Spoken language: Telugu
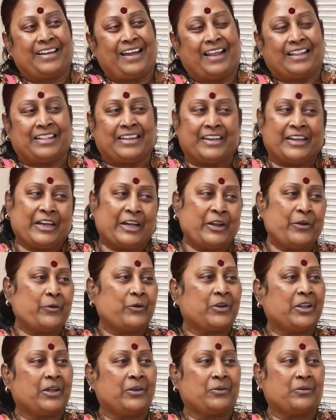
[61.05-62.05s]
హెల్తీగానే
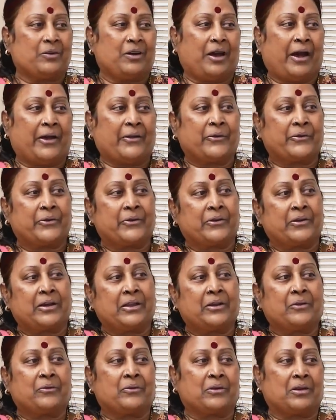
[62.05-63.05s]
ఉన్నాను
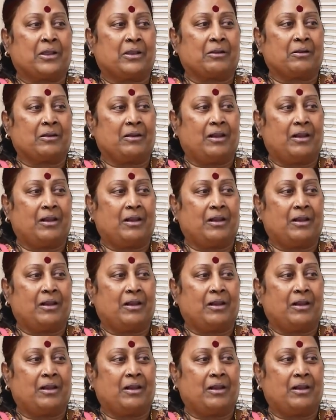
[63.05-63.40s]
ఆరోగ్యంగానే ఉన్నాను